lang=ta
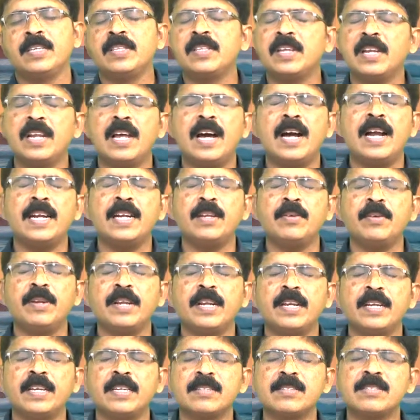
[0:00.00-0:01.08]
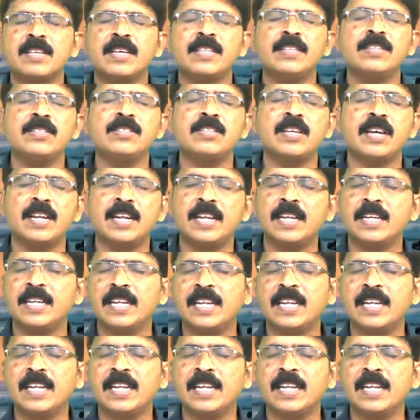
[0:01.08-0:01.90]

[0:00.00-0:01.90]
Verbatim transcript: இதெல்லாம் ஆண்டவர் எனக்கு சந்தித்தார்னா